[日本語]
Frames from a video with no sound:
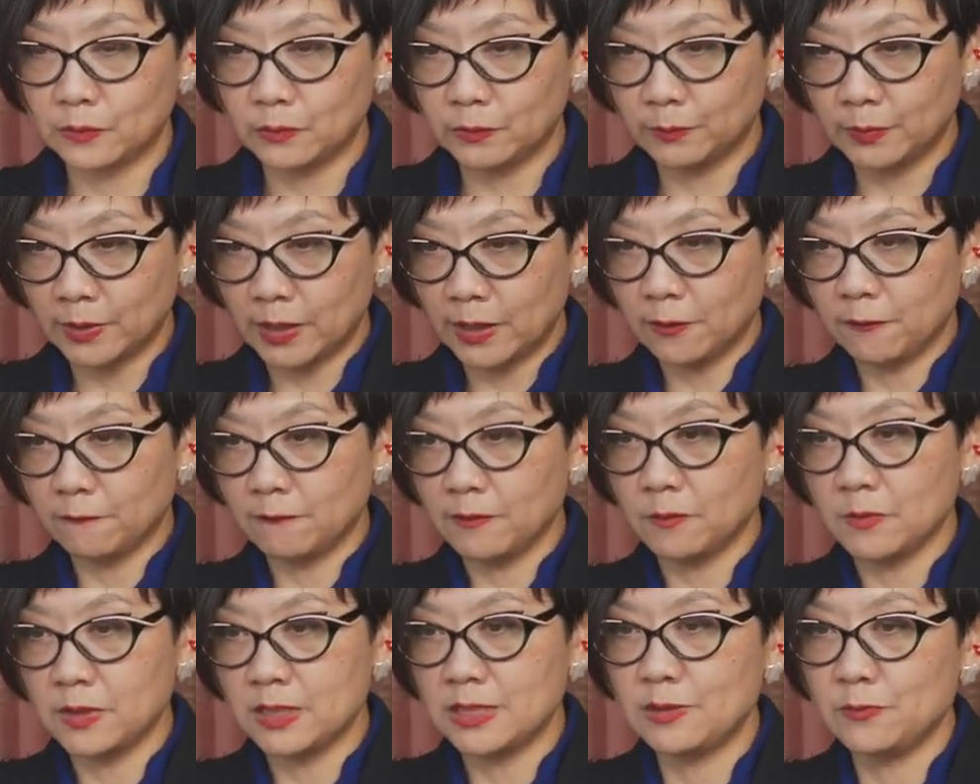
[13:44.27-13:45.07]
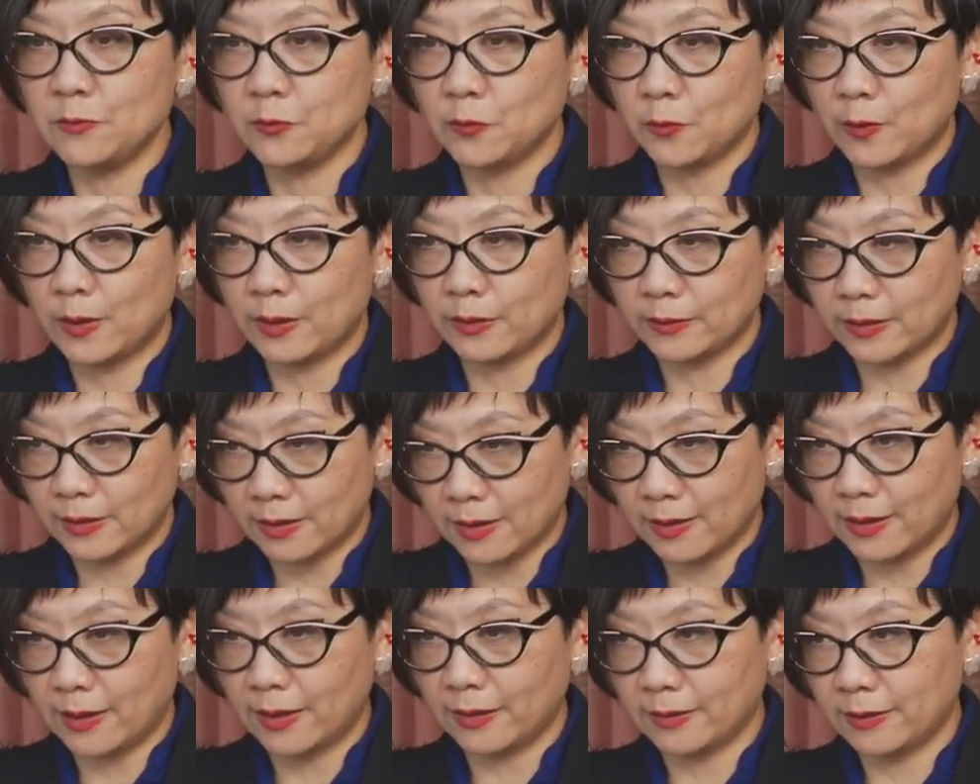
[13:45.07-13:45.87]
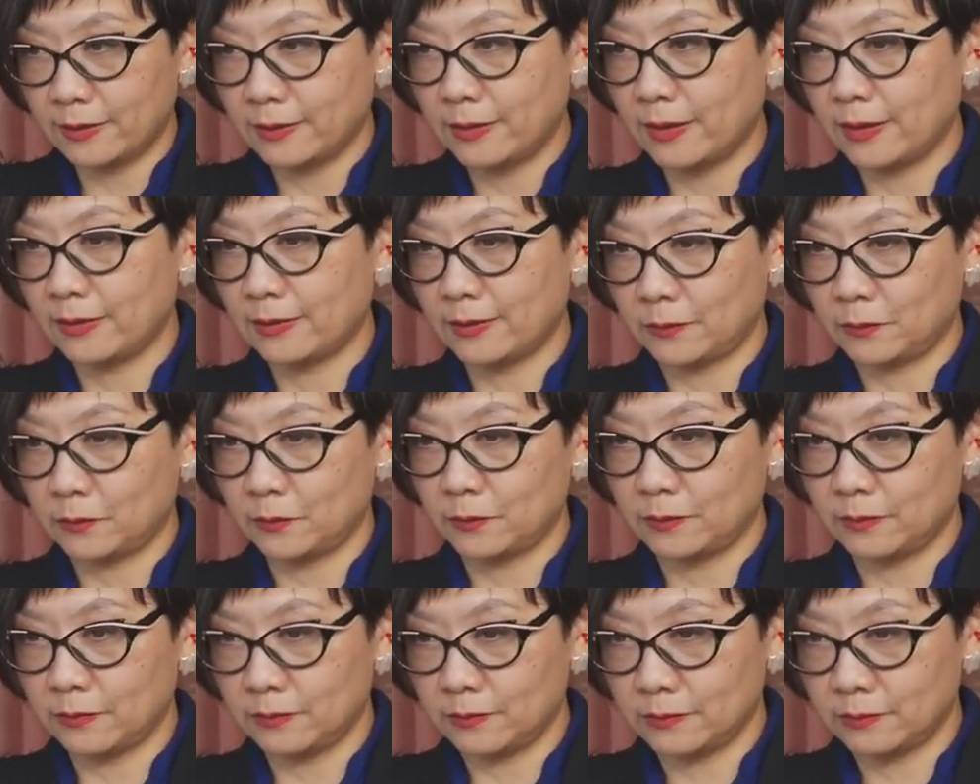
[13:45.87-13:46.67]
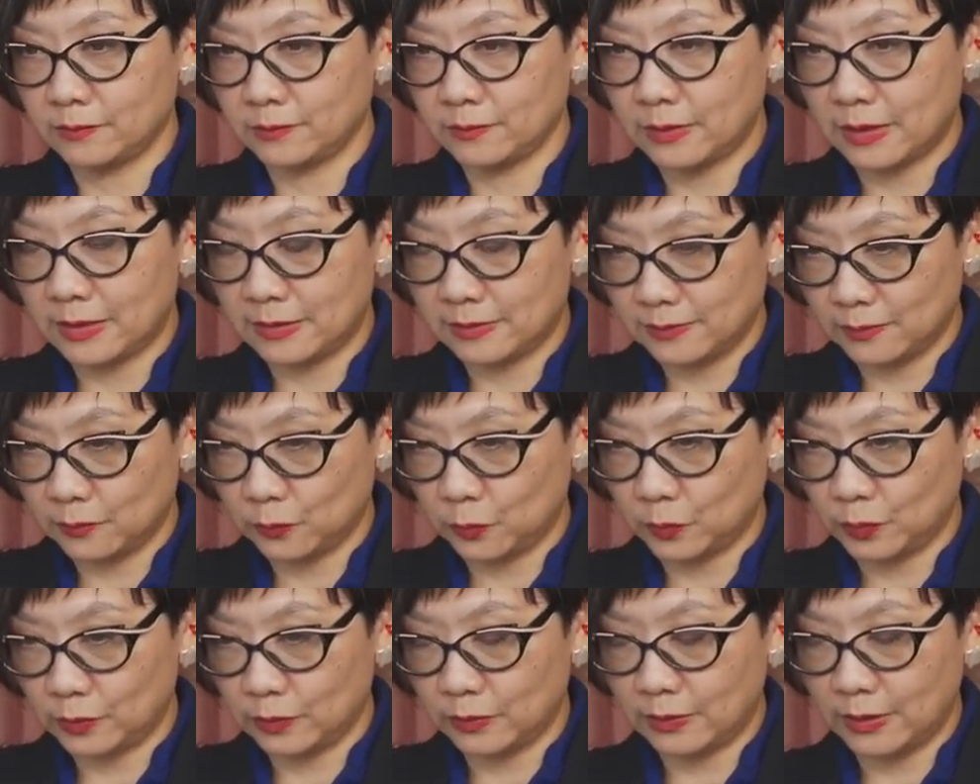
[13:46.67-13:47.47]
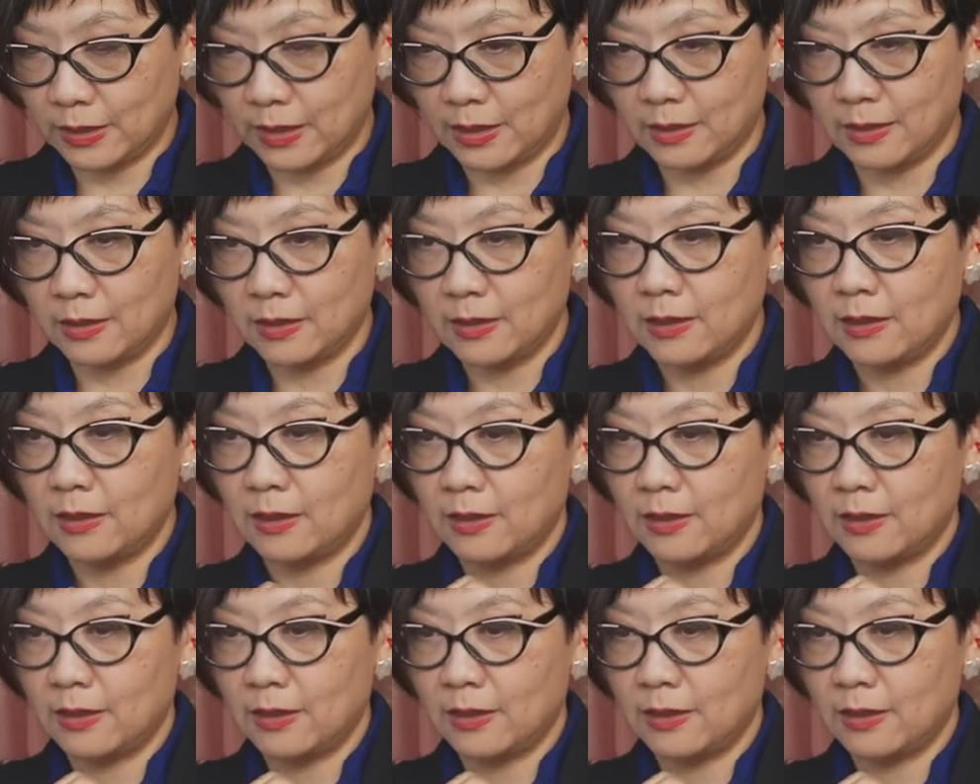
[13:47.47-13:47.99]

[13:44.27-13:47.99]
ブラックフェミニズムの中から出てきた発想って、